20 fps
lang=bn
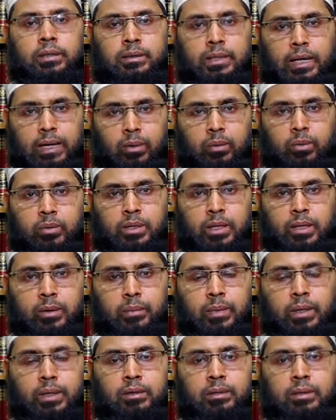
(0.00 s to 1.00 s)
দাঁড়ানো
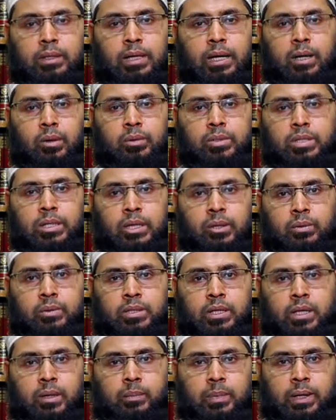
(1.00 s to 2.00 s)
থাকবেন তিনি হাউজে
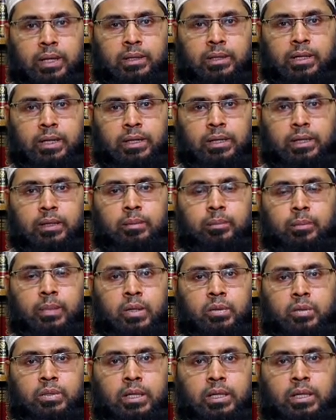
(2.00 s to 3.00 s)
কাউসারের পাড়ে দাঁড়িয়ে
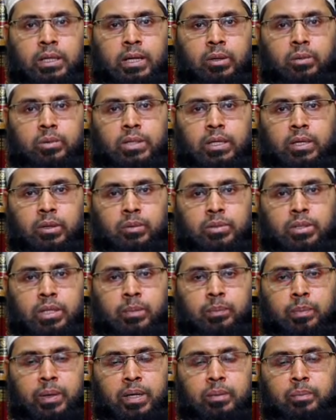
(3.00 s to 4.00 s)
মানুষদেরকে হাউজে
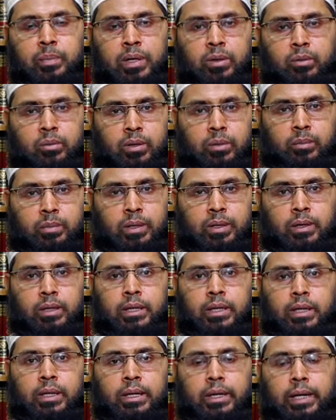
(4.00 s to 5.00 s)
কাউসারের পানি পান করাবেন
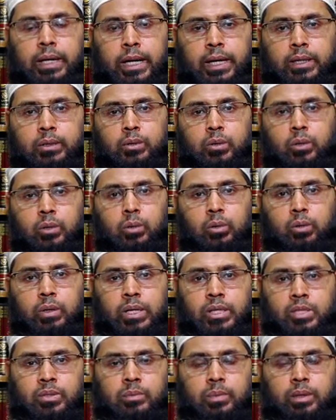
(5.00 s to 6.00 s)
একদল লোক
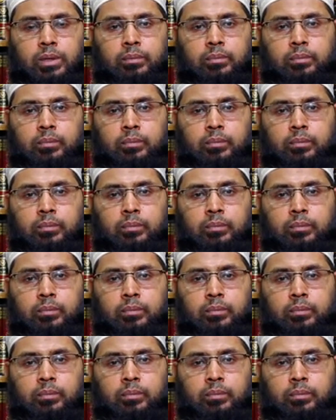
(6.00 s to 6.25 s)
আসবে